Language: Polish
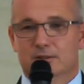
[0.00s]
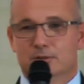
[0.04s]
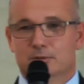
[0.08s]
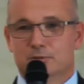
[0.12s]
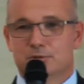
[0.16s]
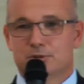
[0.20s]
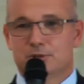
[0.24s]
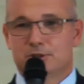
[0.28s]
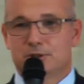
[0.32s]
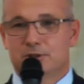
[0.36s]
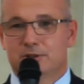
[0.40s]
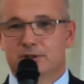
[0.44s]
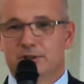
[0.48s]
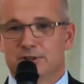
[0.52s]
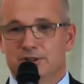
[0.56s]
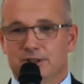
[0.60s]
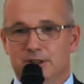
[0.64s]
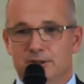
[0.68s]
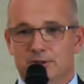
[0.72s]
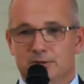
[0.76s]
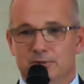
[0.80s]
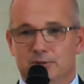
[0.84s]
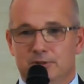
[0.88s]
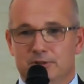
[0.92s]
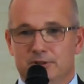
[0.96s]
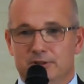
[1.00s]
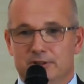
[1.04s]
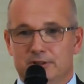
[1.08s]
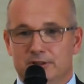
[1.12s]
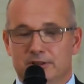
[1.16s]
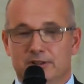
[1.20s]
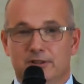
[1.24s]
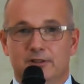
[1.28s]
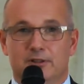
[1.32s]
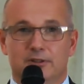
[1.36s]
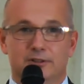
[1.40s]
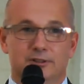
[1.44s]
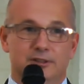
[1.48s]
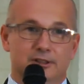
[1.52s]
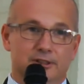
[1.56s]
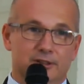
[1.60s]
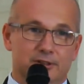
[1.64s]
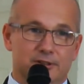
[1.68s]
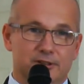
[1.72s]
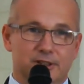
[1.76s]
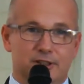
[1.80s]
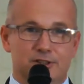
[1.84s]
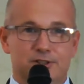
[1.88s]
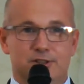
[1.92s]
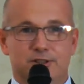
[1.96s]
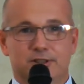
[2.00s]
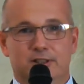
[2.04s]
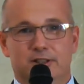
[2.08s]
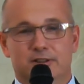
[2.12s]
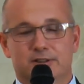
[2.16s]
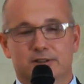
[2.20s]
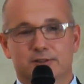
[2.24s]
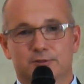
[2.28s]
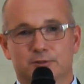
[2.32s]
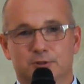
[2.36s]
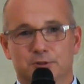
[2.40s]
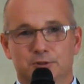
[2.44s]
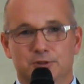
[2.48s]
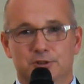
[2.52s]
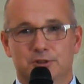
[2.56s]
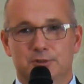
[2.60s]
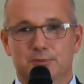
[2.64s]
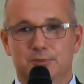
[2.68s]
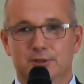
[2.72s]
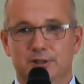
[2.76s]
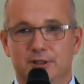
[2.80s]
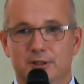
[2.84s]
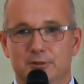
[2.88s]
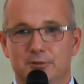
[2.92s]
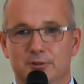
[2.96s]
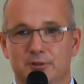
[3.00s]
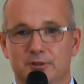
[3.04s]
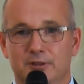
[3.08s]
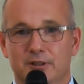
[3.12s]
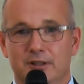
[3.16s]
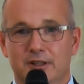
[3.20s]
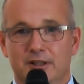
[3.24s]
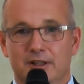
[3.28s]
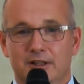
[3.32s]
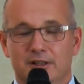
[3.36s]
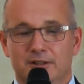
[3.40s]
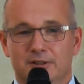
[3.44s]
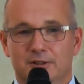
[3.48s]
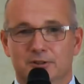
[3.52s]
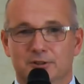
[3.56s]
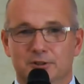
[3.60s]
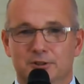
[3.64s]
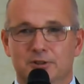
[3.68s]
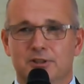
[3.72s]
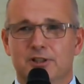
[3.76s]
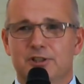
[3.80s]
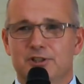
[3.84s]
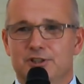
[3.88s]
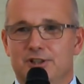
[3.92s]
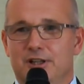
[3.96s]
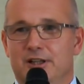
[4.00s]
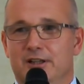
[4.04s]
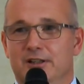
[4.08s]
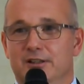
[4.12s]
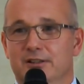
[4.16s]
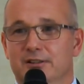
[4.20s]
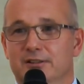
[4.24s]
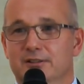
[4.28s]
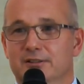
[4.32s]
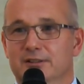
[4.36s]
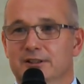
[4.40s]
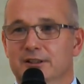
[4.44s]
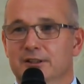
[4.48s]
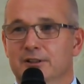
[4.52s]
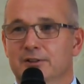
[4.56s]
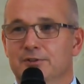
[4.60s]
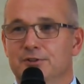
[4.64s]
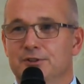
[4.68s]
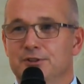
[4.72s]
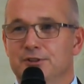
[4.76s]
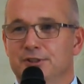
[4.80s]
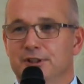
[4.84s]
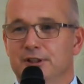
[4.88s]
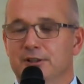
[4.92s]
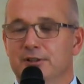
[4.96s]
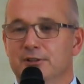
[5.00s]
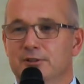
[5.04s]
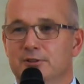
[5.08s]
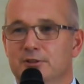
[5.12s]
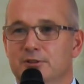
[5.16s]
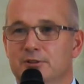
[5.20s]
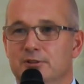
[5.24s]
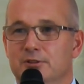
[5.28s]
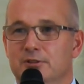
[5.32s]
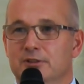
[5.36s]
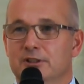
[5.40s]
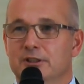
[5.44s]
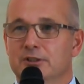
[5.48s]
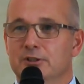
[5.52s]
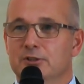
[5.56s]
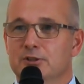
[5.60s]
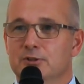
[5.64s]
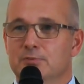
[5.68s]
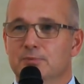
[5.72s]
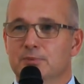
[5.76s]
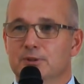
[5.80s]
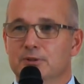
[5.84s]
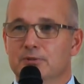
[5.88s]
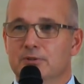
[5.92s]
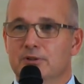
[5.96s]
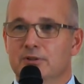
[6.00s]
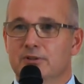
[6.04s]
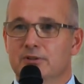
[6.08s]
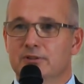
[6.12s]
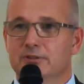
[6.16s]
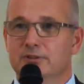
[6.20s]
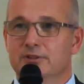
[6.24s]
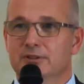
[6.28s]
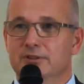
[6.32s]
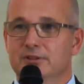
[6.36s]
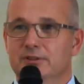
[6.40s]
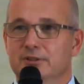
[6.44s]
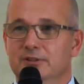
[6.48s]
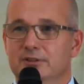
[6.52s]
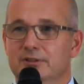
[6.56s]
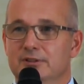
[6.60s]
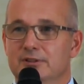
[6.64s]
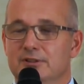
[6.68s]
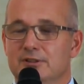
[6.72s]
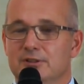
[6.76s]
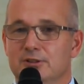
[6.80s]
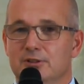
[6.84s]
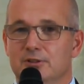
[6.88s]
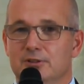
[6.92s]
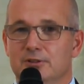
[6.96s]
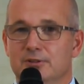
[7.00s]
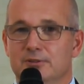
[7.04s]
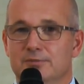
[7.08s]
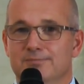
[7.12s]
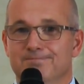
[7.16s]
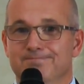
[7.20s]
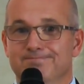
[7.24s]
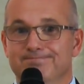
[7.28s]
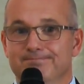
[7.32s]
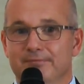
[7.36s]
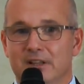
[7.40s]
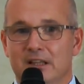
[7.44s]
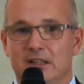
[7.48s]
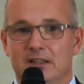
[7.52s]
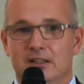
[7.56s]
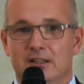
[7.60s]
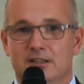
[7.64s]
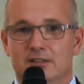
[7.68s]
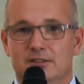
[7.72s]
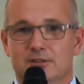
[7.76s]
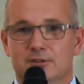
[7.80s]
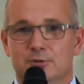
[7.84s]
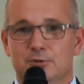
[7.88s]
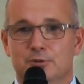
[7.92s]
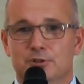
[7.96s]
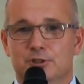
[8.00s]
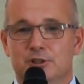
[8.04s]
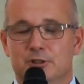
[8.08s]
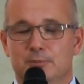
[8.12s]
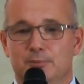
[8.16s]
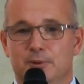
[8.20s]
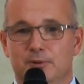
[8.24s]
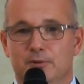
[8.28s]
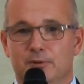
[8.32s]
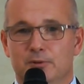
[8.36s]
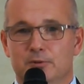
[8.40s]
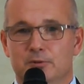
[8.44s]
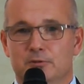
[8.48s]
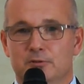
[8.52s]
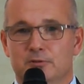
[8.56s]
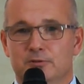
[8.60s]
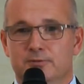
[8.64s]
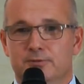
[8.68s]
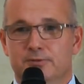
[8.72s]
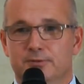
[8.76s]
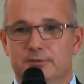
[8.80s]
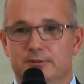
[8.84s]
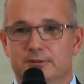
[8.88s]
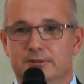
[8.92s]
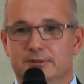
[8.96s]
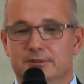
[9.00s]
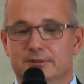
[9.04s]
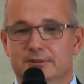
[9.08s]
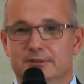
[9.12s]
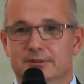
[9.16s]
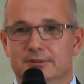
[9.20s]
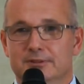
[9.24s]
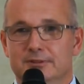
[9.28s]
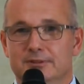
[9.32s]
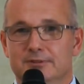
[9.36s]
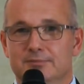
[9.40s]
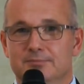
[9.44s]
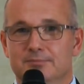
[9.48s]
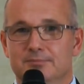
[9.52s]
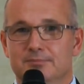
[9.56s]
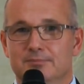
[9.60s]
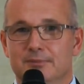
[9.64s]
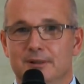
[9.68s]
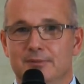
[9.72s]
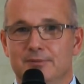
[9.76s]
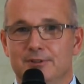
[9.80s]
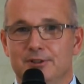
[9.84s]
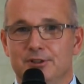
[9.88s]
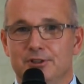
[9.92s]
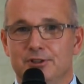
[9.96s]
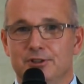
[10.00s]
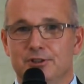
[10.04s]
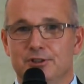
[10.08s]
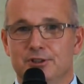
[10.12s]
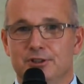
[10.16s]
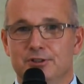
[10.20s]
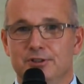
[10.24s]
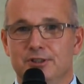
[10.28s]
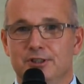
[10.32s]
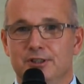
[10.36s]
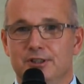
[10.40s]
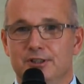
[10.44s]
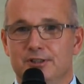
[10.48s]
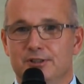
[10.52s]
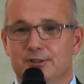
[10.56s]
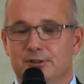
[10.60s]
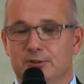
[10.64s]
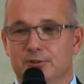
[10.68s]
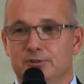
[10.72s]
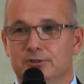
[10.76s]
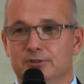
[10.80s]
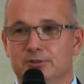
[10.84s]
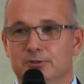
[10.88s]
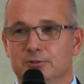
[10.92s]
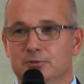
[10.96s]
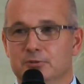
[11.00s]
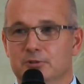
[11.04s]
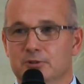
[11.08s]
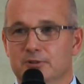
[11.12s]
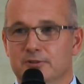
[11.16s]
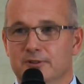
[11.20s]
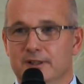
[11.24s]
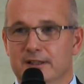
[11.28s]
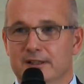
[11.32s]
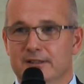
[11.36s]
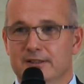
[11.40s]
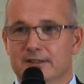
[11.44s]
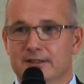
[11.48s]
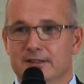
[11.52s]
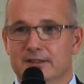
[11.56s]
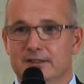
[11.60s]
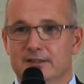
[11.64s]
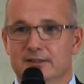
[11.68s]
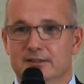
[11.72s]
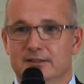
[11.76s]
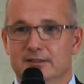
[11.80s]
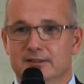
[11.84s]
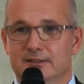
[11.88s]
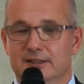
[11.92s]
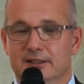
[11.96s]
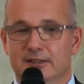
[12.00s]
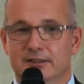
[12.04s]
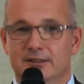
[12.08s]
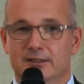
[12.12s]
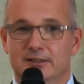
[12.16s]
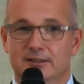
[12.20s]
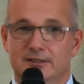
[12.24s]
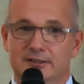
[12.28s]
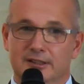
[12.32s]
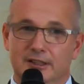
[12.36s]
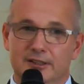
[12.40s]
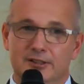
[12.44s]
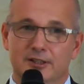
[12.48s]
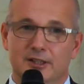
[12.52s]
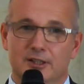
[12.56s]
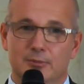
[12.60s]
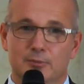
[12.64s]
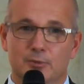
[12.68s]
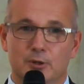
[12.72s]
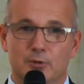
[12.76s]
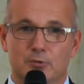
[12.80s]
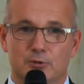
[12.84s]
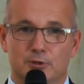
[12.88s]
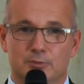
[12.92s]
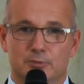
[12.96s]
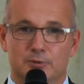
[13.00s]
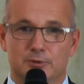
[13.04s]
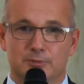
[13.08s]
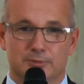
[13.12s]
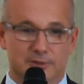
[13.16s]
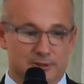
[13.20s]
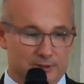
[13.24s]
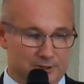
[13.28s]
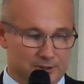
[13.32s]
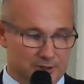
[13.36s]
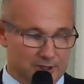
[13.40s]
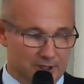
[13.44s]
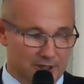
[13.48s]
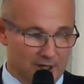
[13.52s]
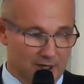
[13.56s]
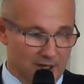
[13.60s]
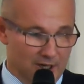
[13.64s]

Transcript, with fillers: no już trochę czasu od, tych, od tego naszej aktywności minęło, to trochę żal tego wszystkiego, co kiedyś było i co z różnych powodów y, mam wrażenie, że nie jest kontynuowane tak, tak jak mogłoby być.